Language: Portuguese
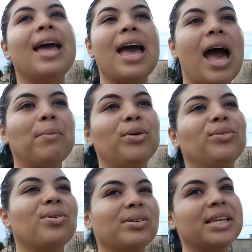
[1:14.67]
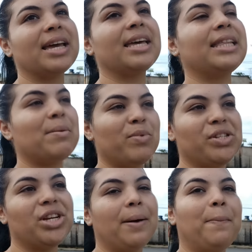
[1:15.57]
amor não consegue andar
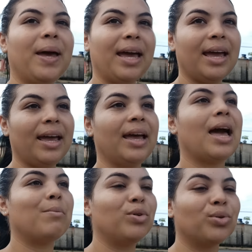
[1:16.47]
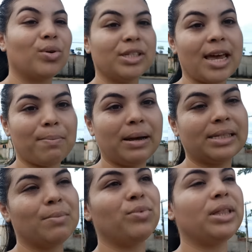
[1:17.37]
muito de a pé, amor não consegue
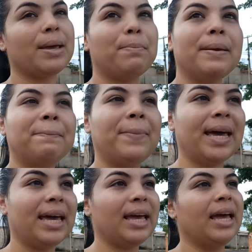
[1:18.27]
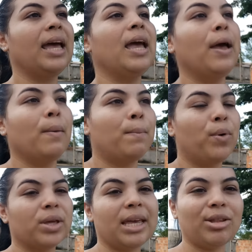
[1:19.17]
passar muito tempo em pé,
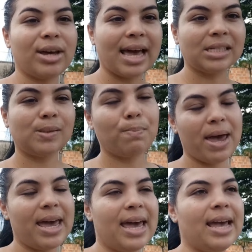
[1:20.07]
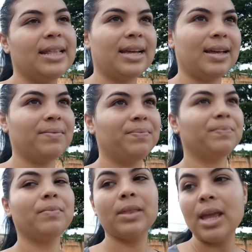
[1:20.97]
porque dói as pernas,
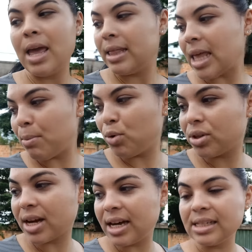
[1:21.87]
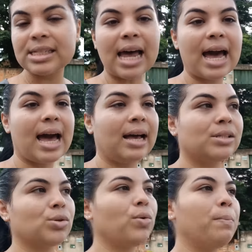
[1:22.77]
tem muito cansaço.